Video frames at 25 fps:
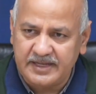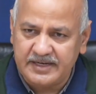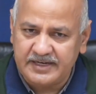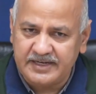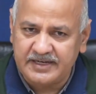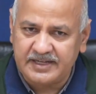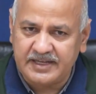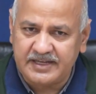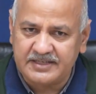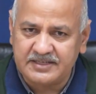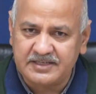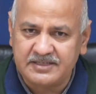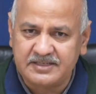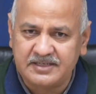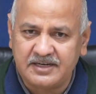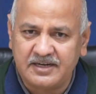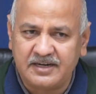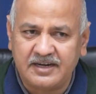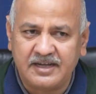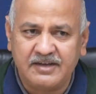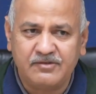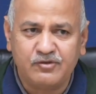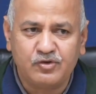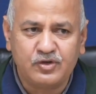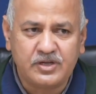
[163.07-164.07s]
करियर कैसा चल
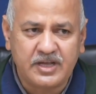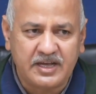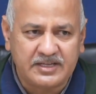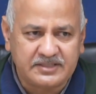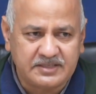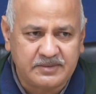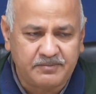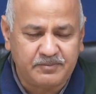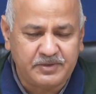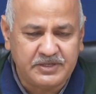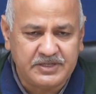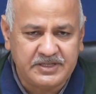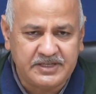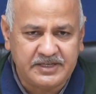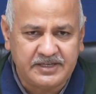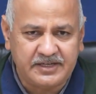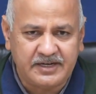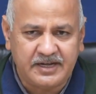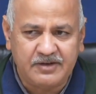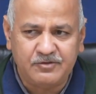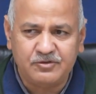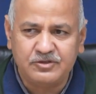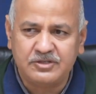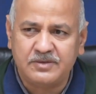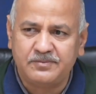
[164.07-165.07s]
रहा है वो क्या सपने देख
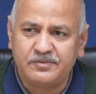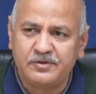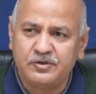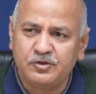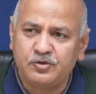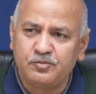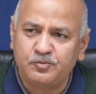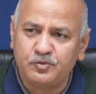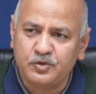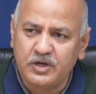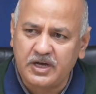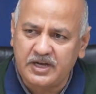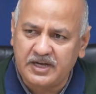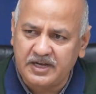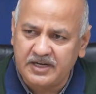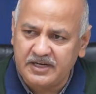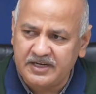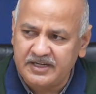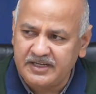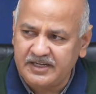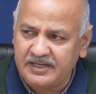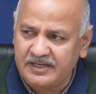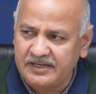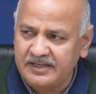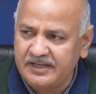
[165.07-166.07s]
रहा है उस सपने को पूरा
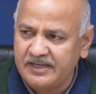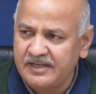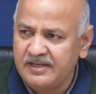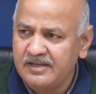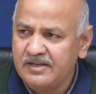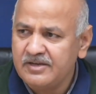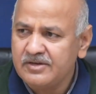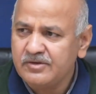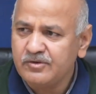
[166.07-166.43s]
करने के लिए